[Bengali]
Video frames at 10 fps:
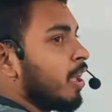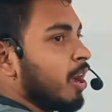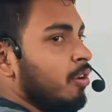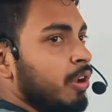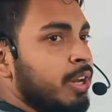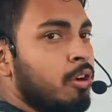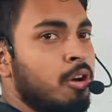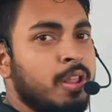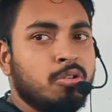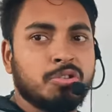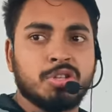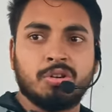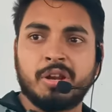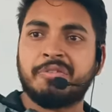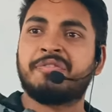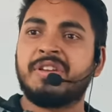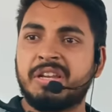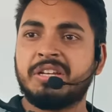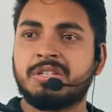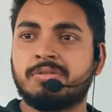এখন এটা অনেক উচ্চ করে
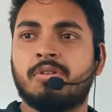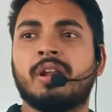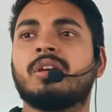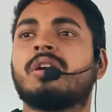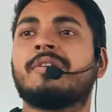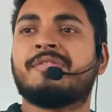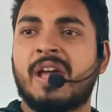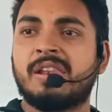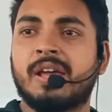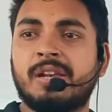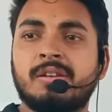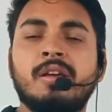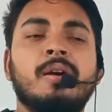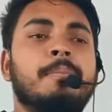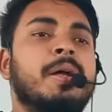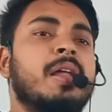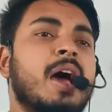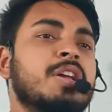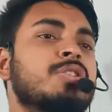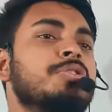ফিনিট অনেকে করে ফাইনাইট বাট
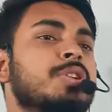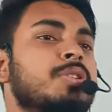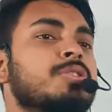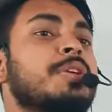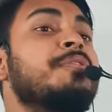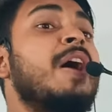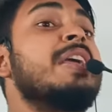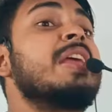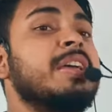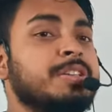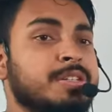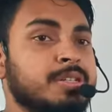আসল উচ্চনটা হচ্ছে ফাইনাইট